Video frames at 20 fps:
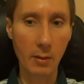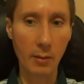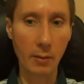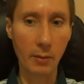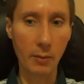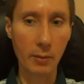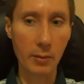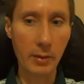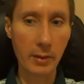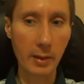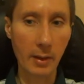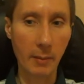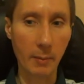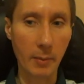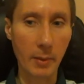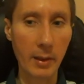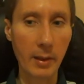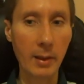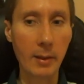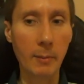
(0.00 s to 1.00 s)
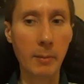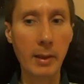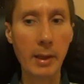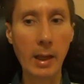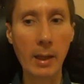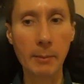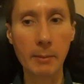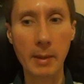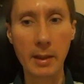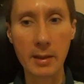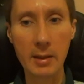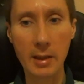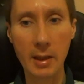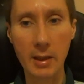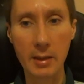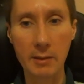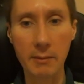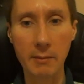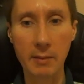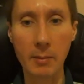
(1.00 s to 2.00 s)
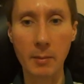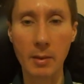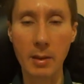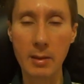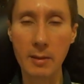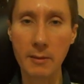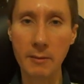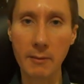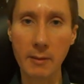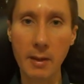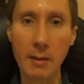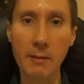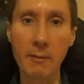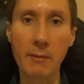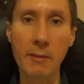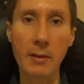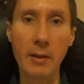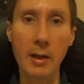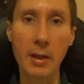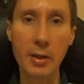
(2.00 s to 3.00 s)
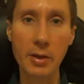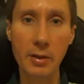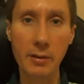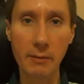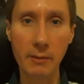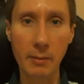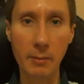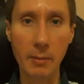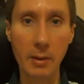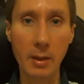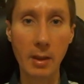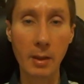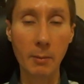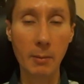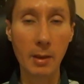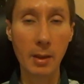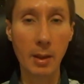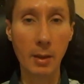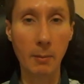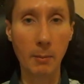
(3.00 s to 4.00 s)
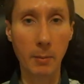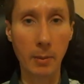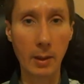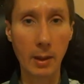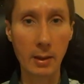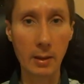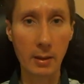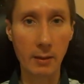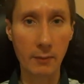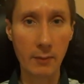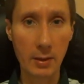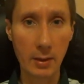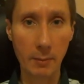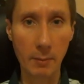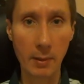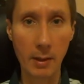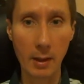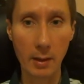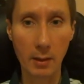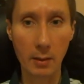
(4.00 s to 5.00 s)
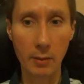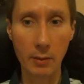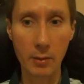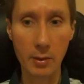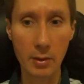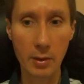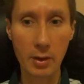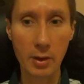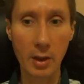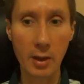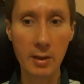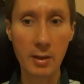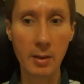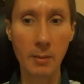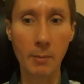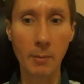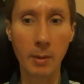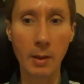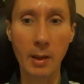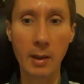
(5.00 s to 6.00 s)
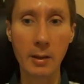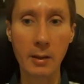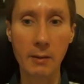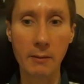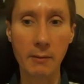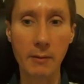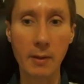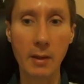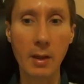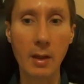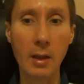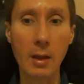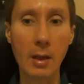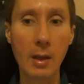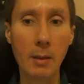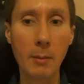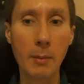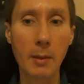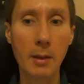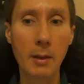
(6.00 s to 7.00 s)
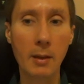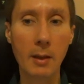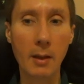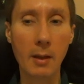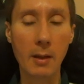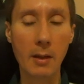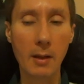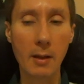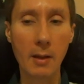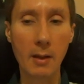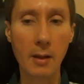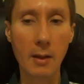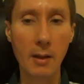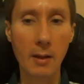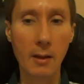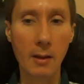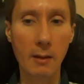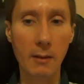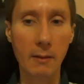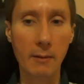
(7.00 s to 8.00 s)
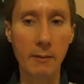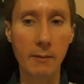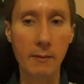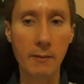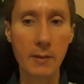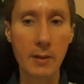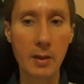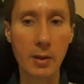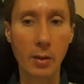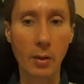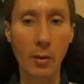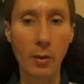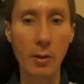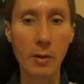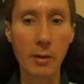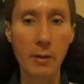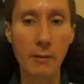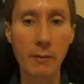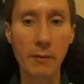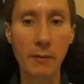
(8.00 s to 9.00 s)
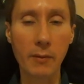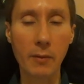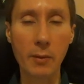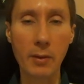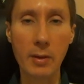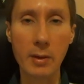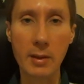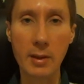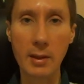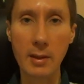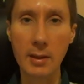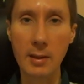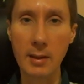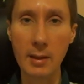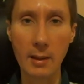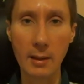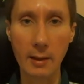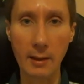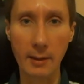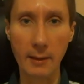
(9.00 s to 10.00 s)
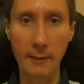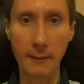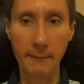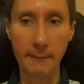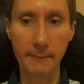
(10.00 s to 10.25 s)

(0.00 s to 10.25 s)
уже прилепляем, насаживаем, развиваем, выращиваем именно импланты в себе. То есть часть имплантов именно встроены в функции тела.